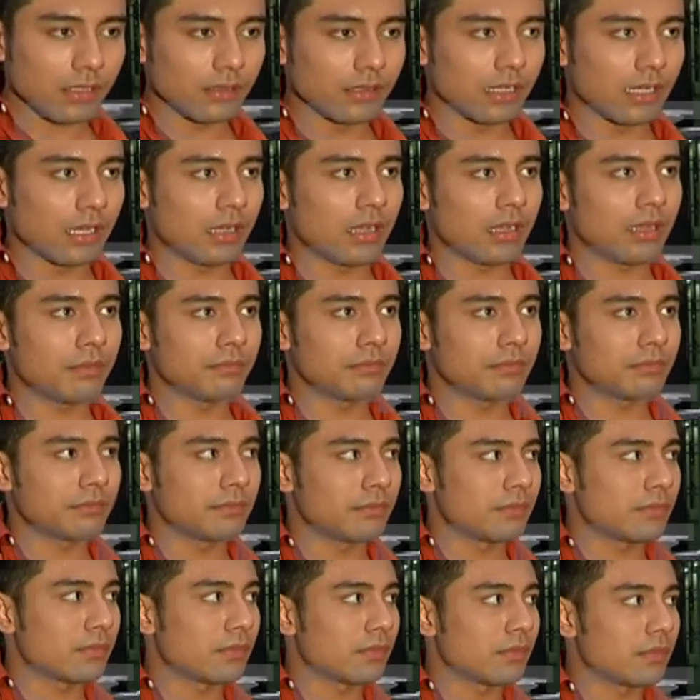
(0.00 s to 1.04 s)
dalam
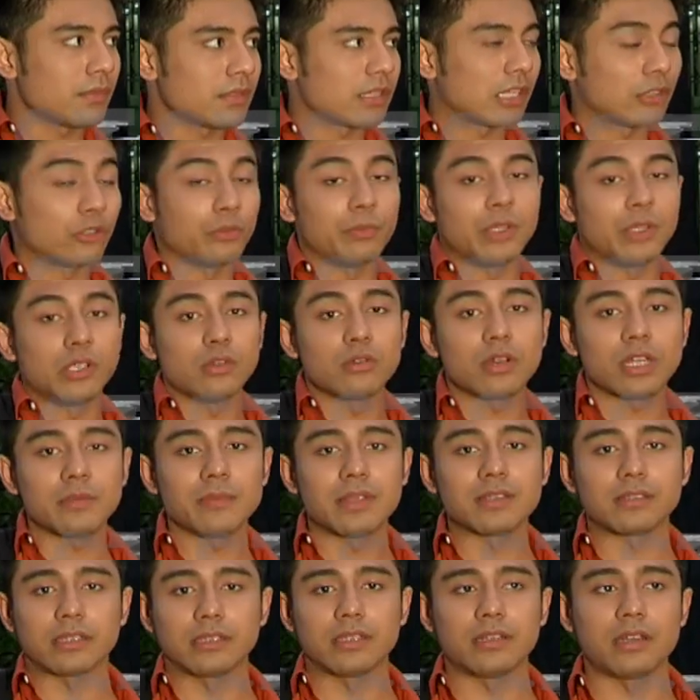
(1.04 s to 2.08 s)
satu minggu kan
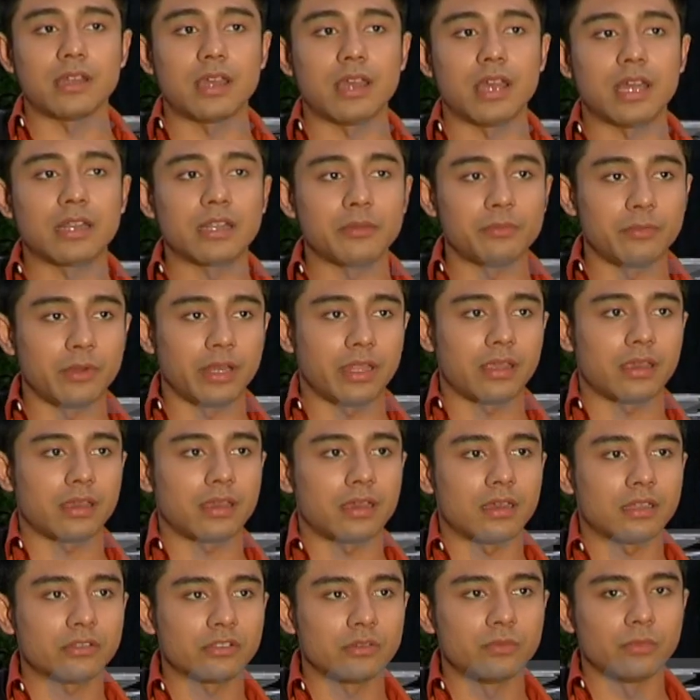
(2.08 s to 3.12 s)
biasanya ada break
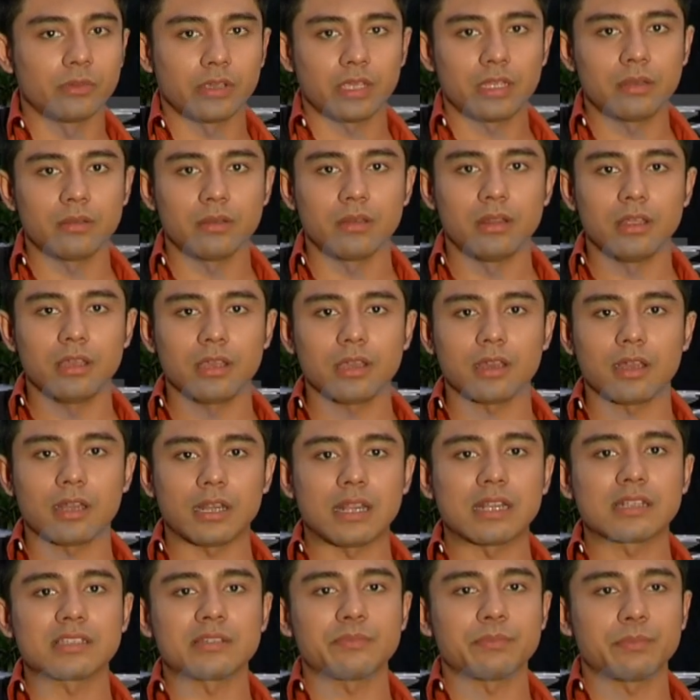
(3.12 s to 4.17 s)
ya atau mungkin
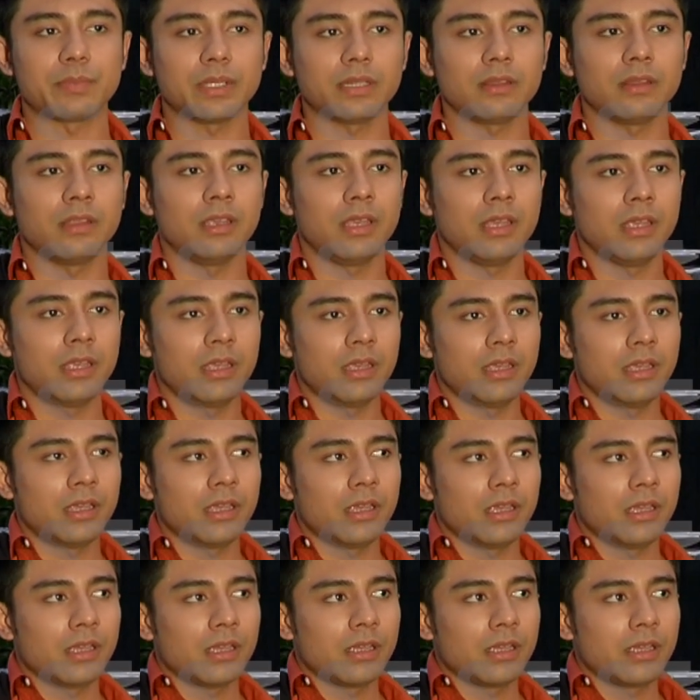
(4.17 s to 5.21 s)
kelar cepat
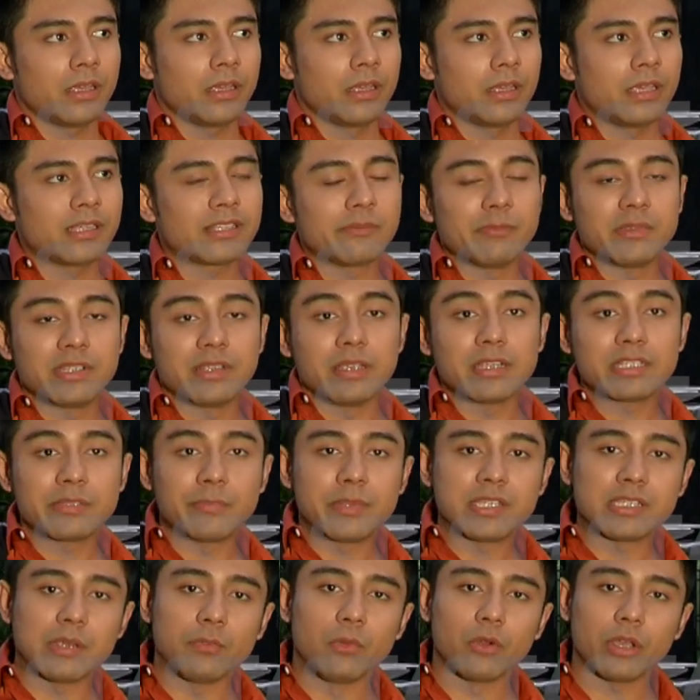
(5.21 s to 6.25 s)
ya
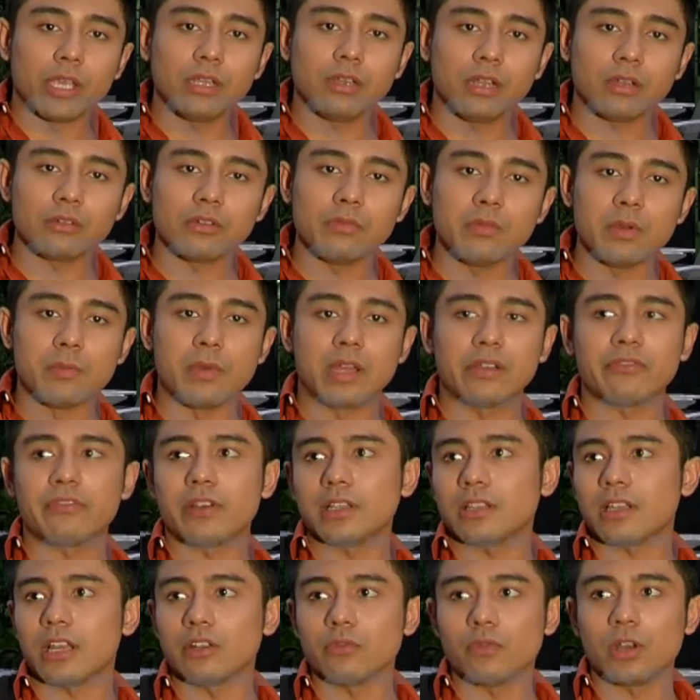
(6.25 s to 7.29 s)
sebisa mungkin aku
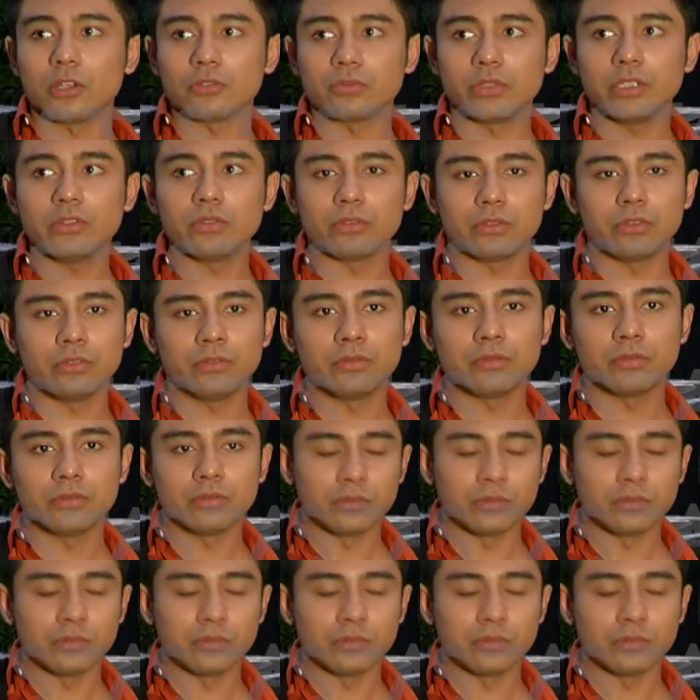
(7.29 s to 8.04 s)
memanfaatkan waktu itu